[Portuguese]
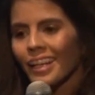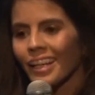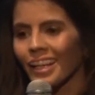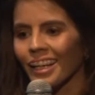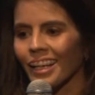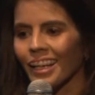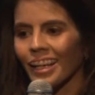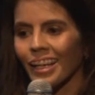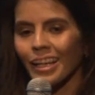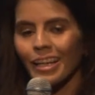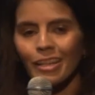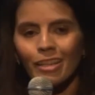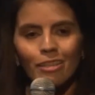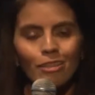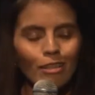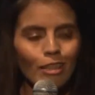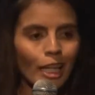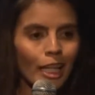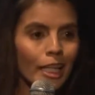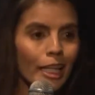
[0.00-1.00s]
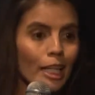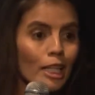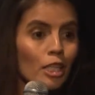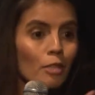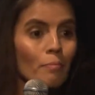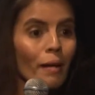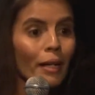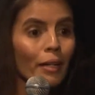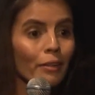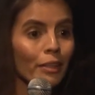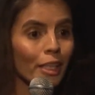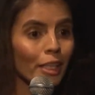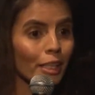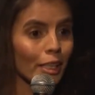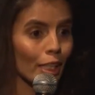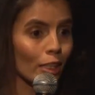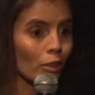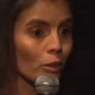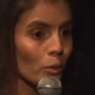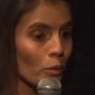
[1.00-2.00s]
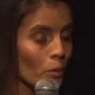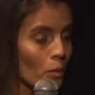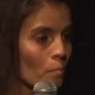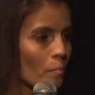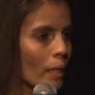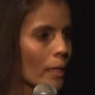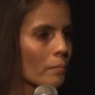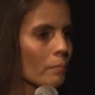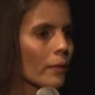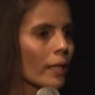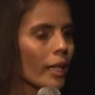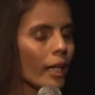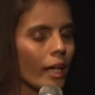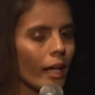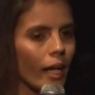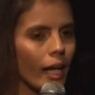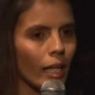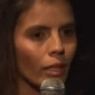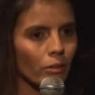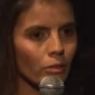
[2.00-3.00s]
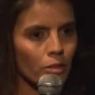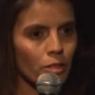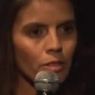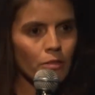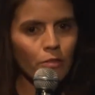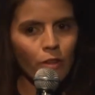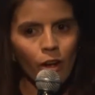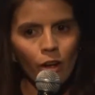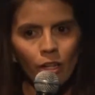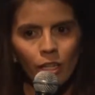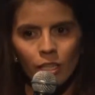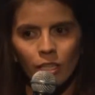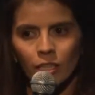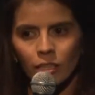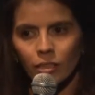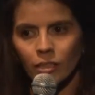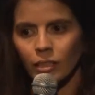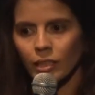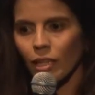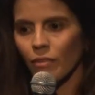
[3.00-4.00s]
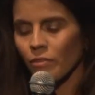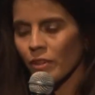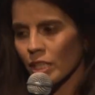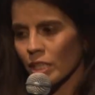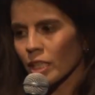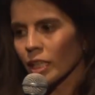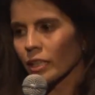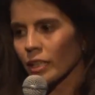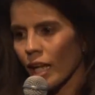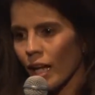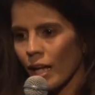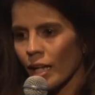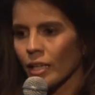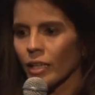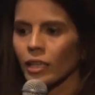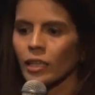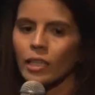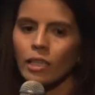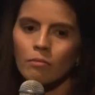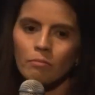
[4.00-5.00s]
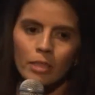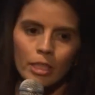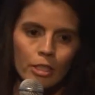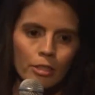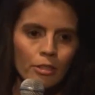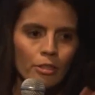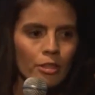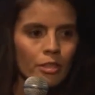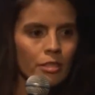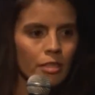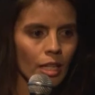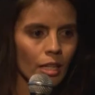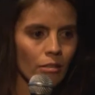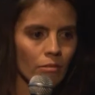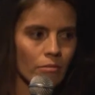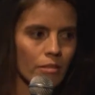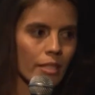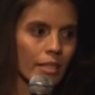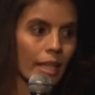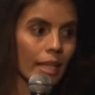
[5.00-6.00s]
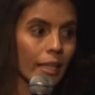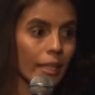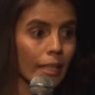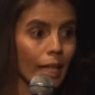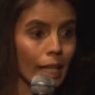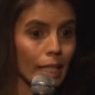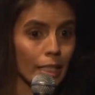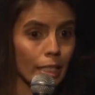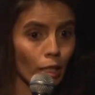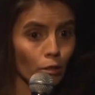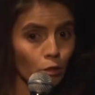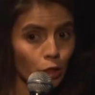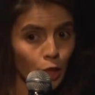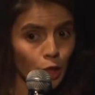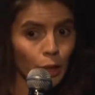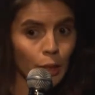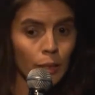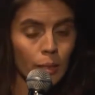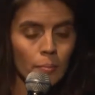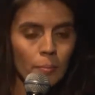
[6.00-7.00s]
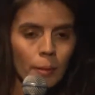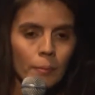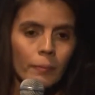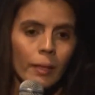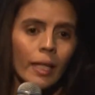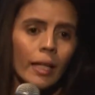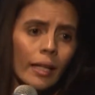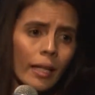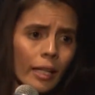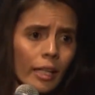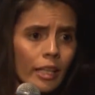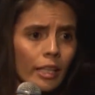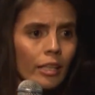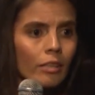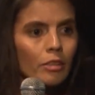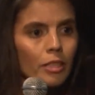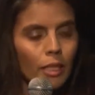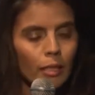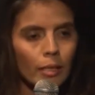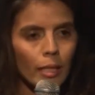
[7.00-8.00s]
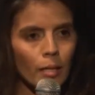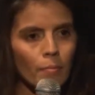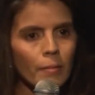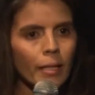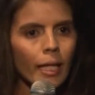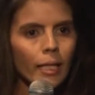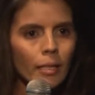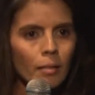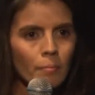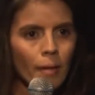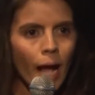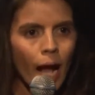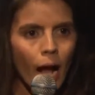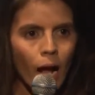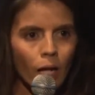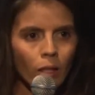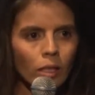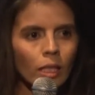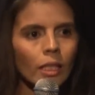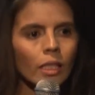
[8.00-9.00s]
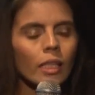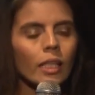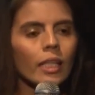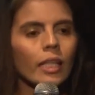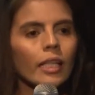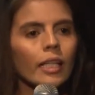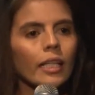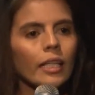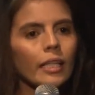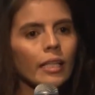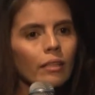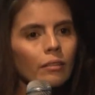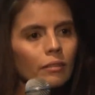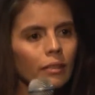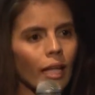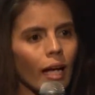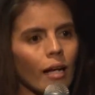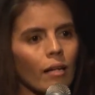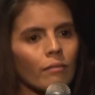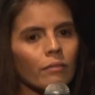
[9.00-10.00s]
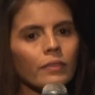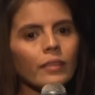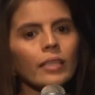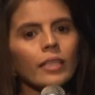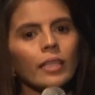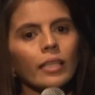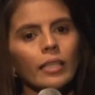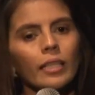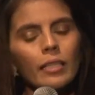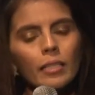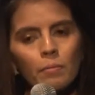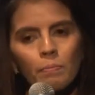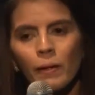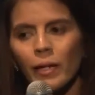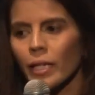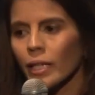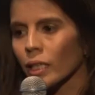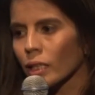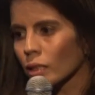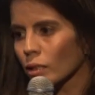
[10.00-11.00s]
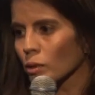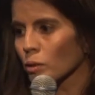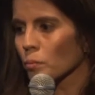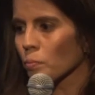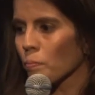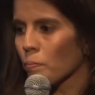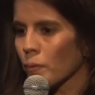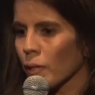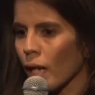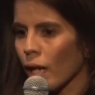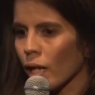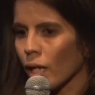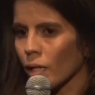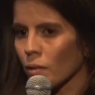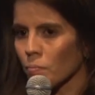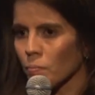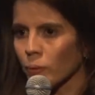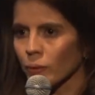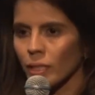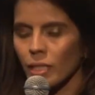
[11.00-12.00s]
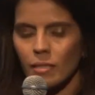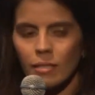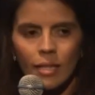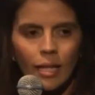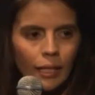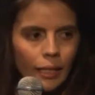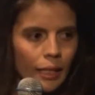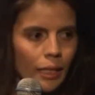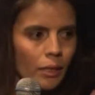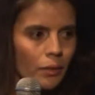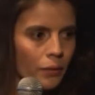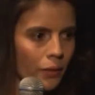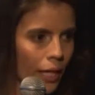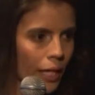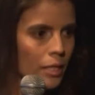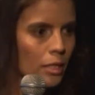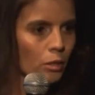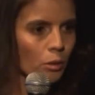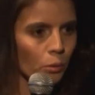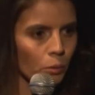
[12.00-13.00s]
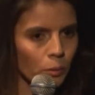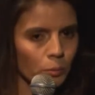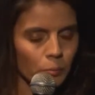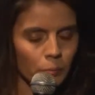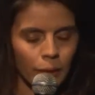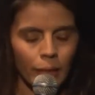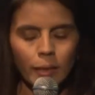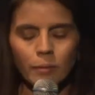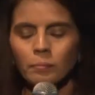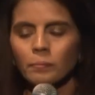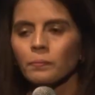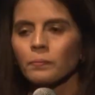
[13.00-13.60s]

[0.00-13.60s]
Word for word: É, grande maioria da turma, alunos fora da faixa etária, então uma distorção, seriedade altíssima. Eu tinha terminado a minha aula e eu estava esperando para poder sair e trocar de turno, né?